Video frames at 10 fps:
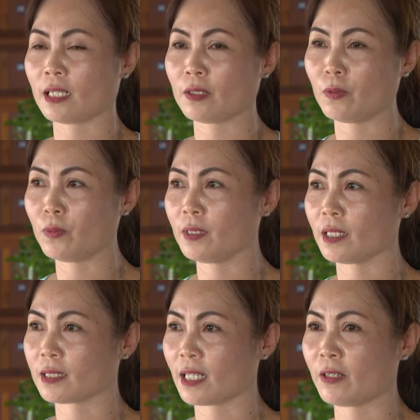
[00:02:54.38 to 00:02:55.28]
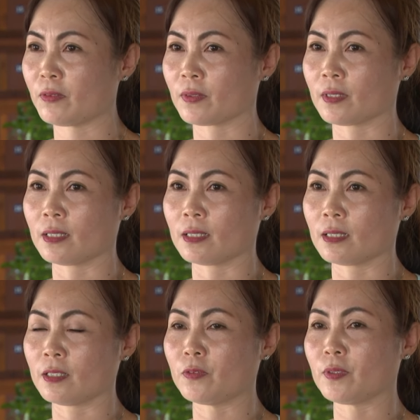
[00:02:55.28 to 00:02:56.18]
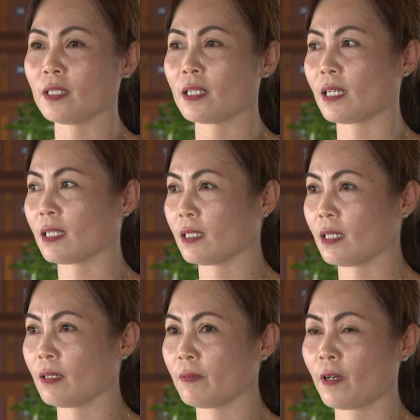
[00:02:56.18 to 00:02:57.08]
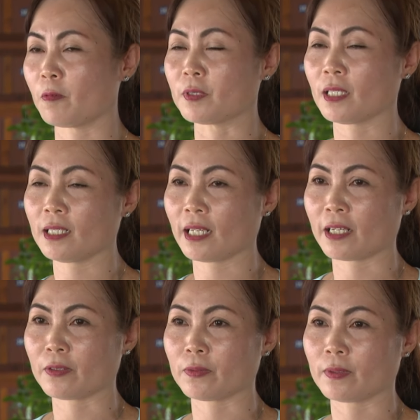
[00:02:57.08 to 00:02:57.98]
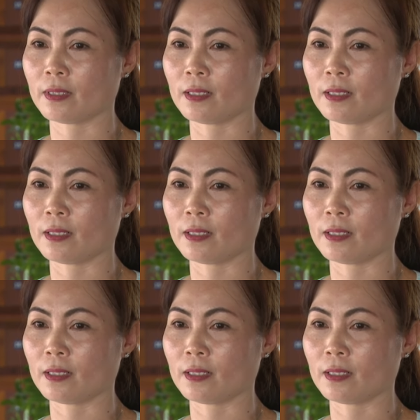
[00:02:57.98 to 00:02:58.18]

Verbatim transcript: ăn uống ra sao ví dụ như là đặt ờ, phòng như thế nào